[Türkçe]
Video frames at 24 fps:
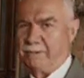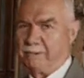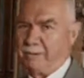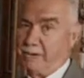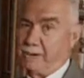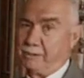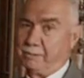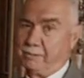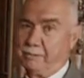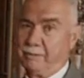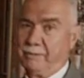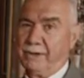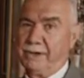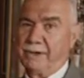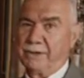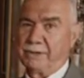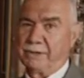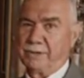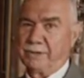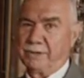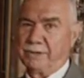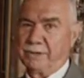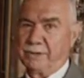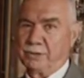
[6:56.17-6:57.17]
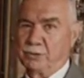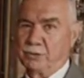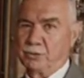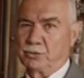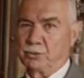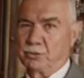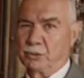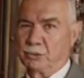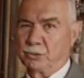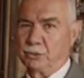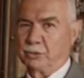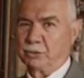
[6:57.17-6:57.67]
verir mi? Verir.
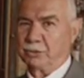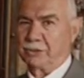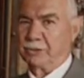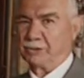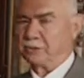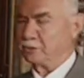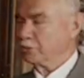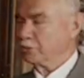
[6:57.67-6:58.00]
Küçük olduktan